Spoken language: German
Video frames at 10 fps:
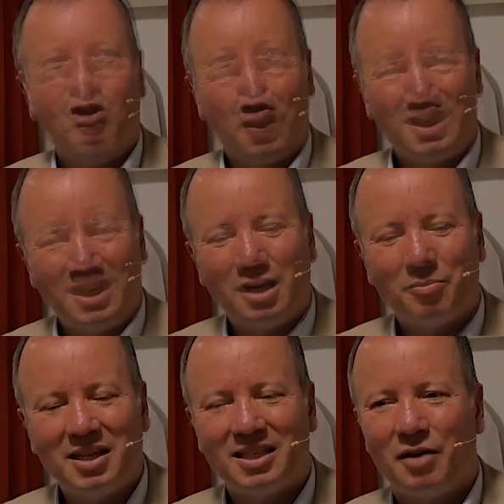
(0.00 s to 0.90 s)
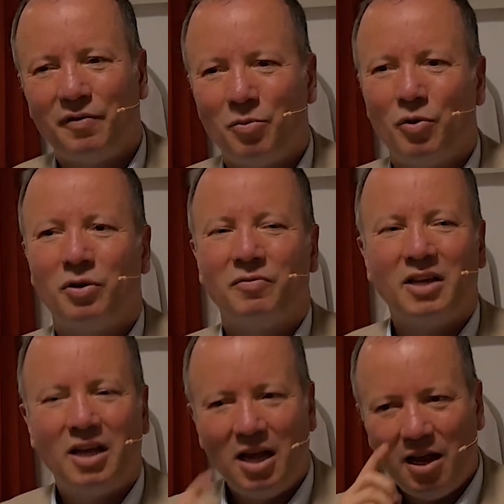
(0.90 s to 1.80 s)
Wie sichert man sein Vermögen?
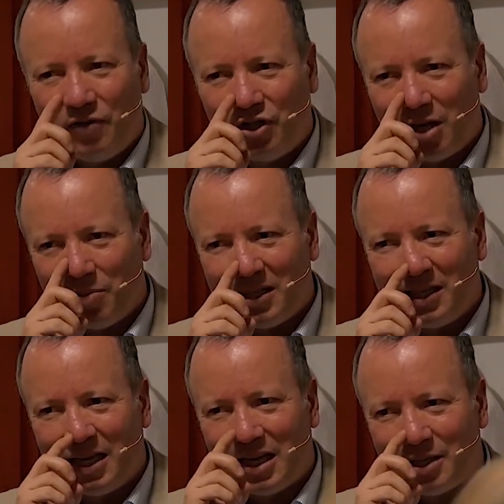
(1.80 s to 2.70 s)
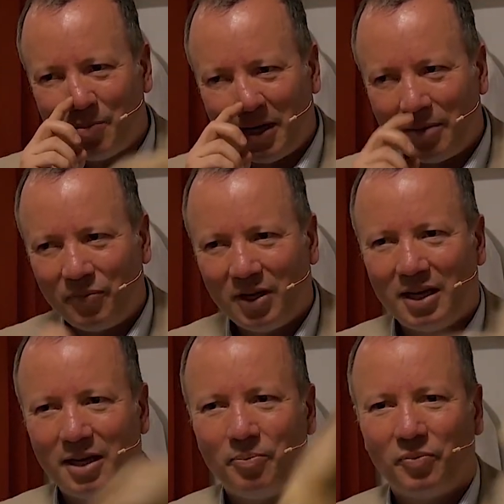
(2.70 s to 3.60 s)
Wie, wie stellt man sicher, dass man
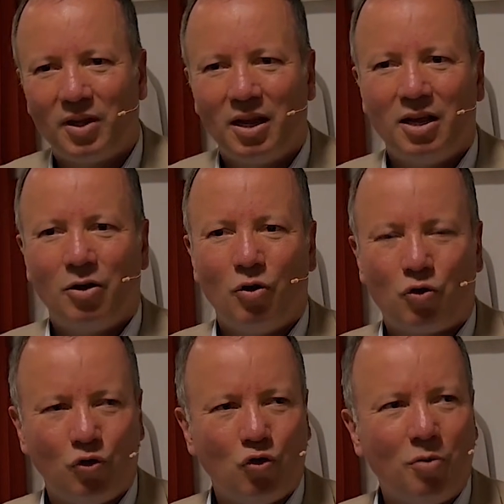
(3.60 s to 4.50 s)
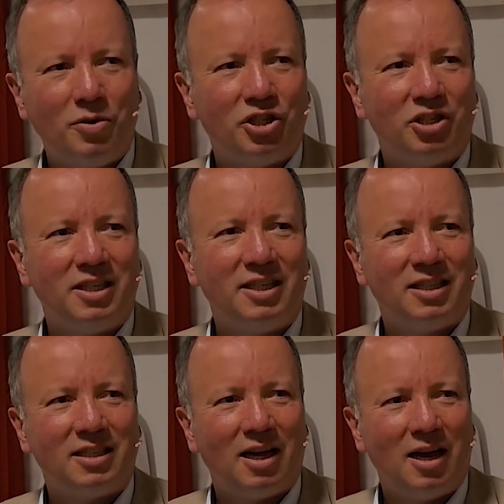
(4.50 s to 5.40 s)
ähm, ökonomisch
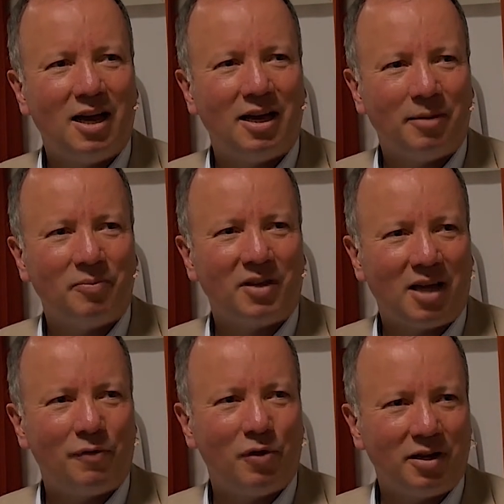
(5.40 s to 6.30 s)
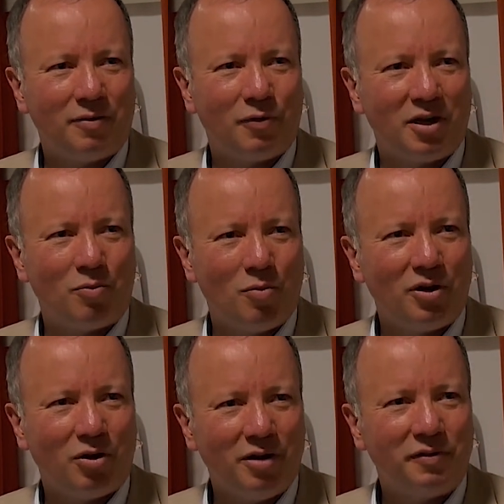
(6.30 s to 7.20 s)
nicht ähm, ja, vor die, vor, die,
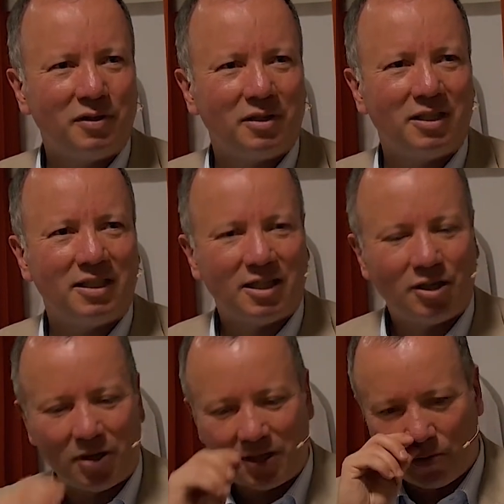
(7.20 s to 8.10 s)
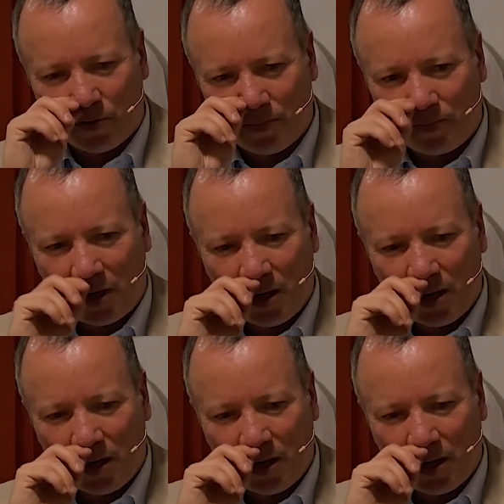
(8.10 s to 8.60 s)
Pumpe läuft in dieser Situation?